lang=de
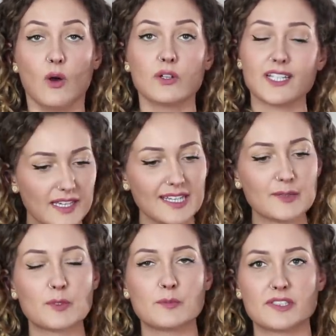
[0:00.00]
Und Okay,
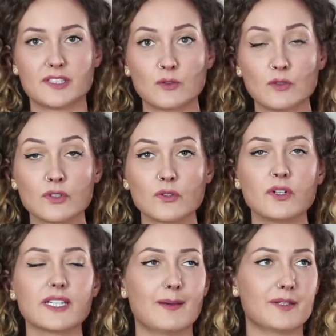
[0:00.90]
ich bin ein bisschen
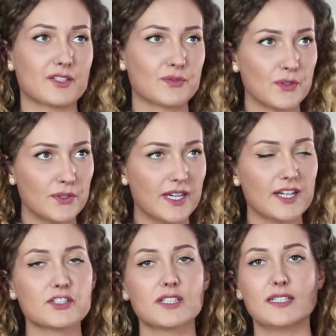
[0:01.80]
unruhig, aber das
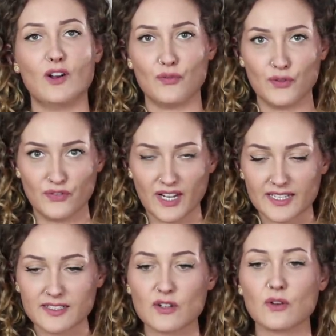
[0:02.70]
Frühjahr steht ja auch für
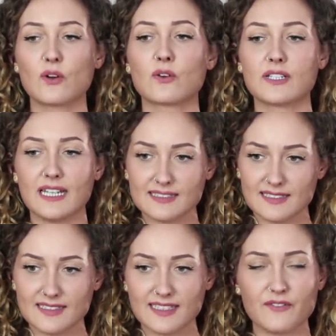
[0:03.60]
Veränderung und lass
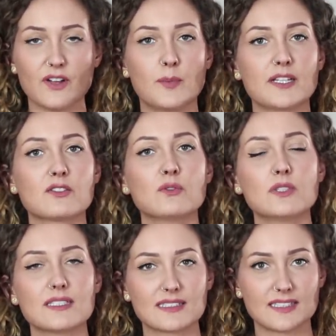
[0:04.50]
das jetzt einfach mal
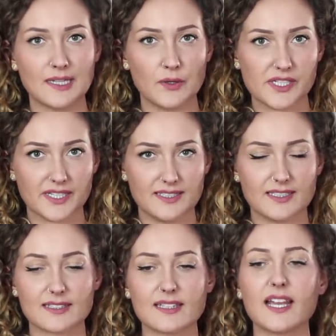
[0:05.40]
zu. Das ist genau die
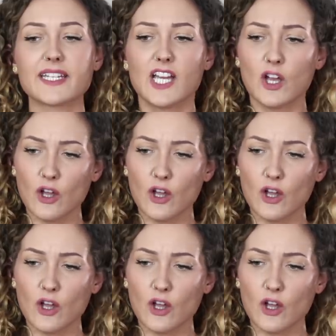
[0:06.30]
richtige Zeit.